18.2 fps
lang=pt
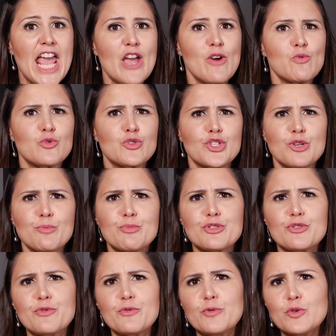É um
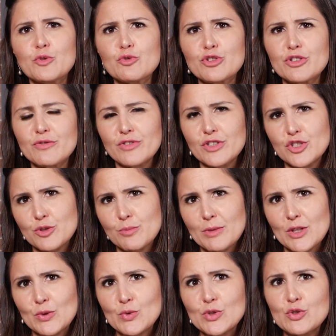tipo de fundo de
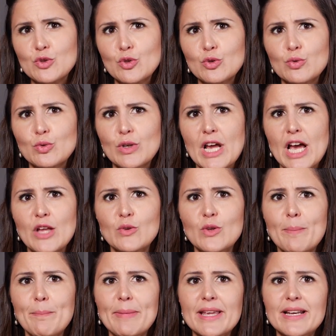investimento
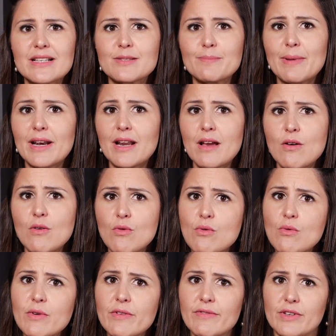estruturado apenas para
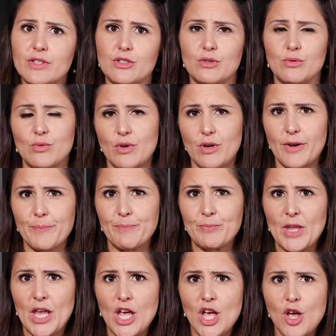um investidor.
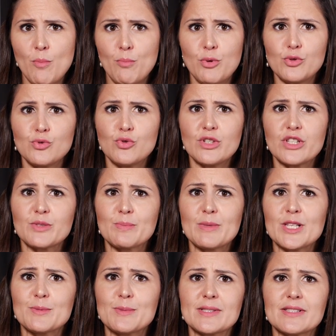Possui as
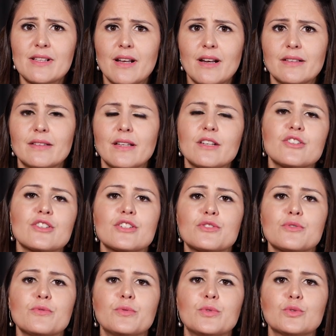mesmas
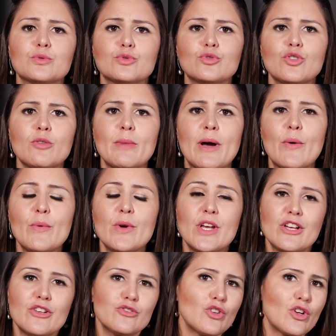características de um fundo normal,
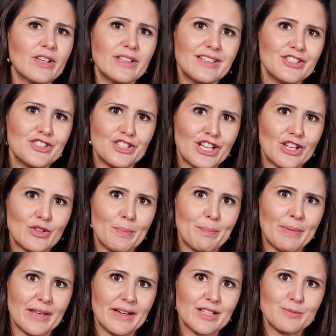só que é destinado
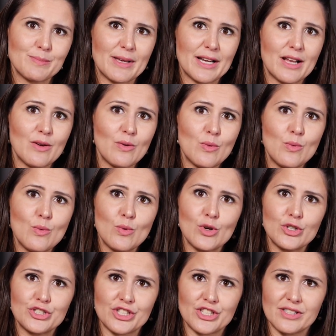apenas para um
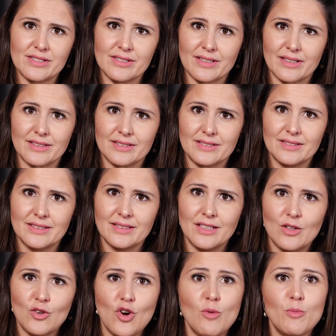cotista.
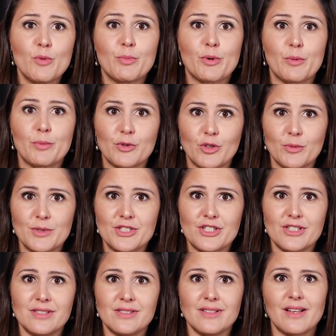Como o próprio nome
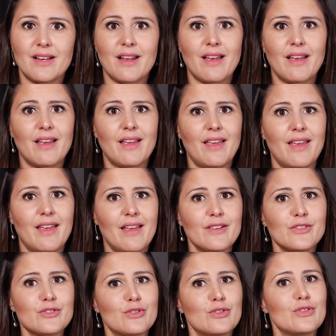diz, ele é
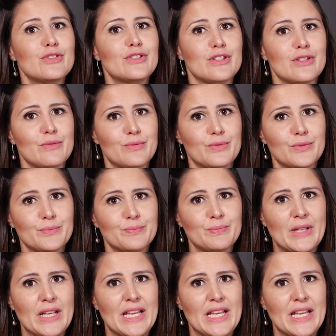exclusivo.